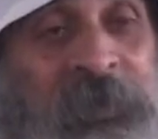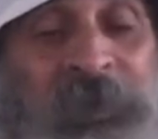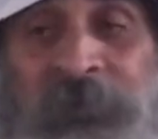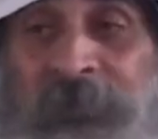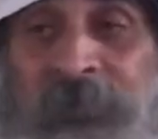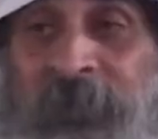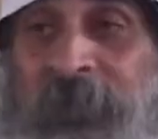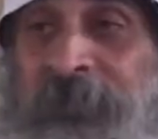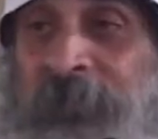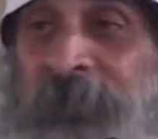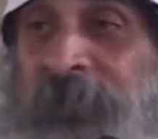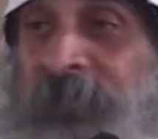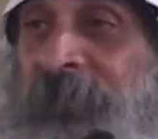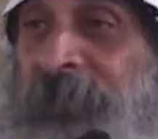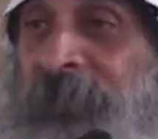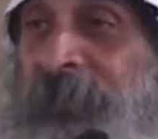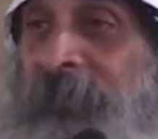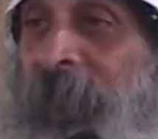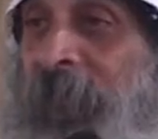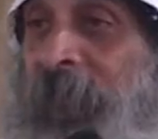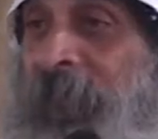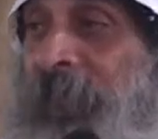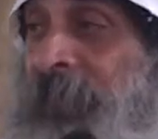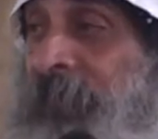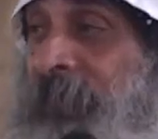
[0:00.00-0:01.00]
ما فيش
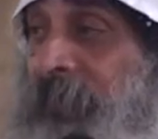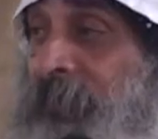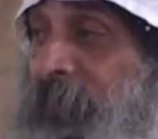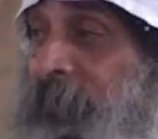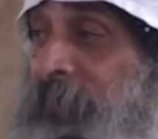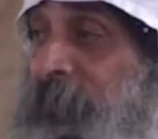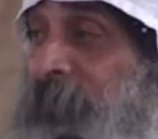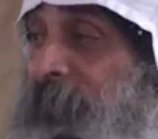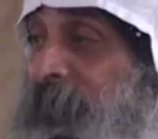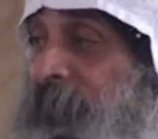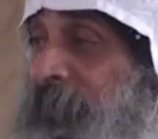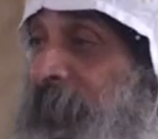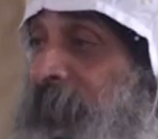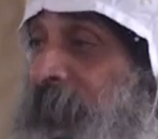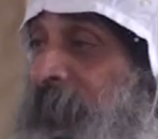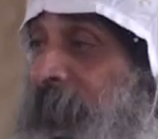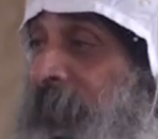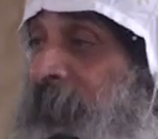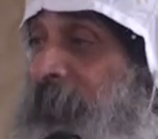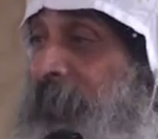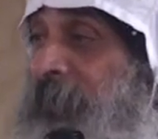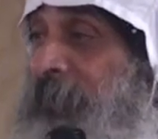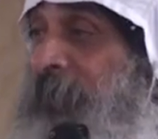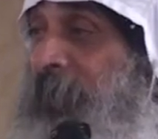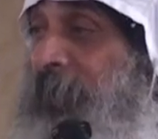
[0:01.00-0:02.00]
إيمان ما فيش ثقة
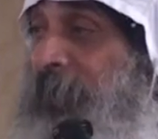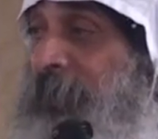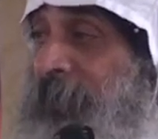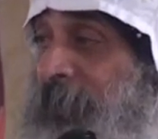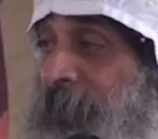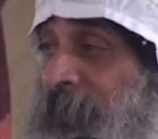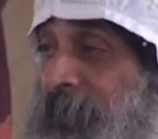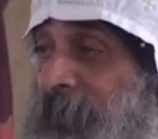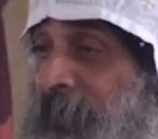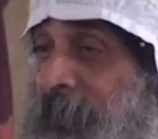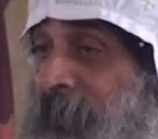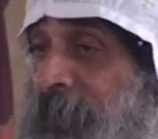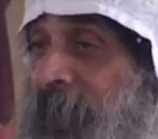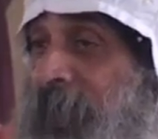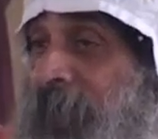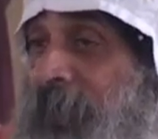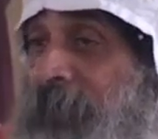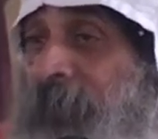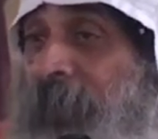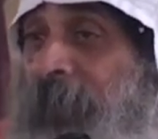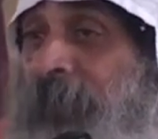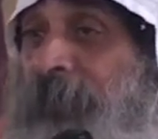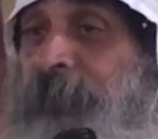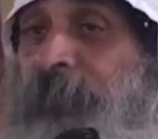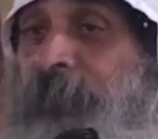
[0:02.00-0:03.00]
بربنا
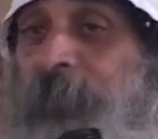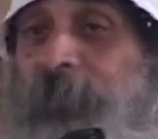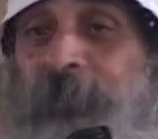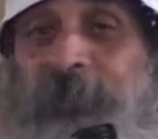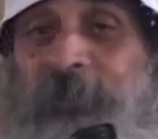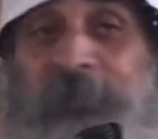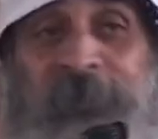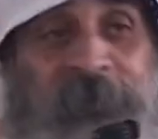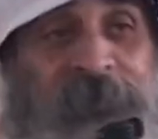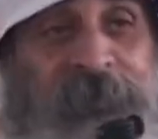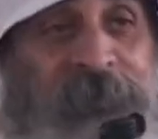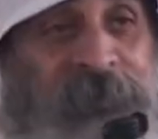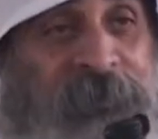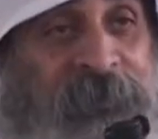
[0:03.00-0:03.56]
جهاد على الفاضي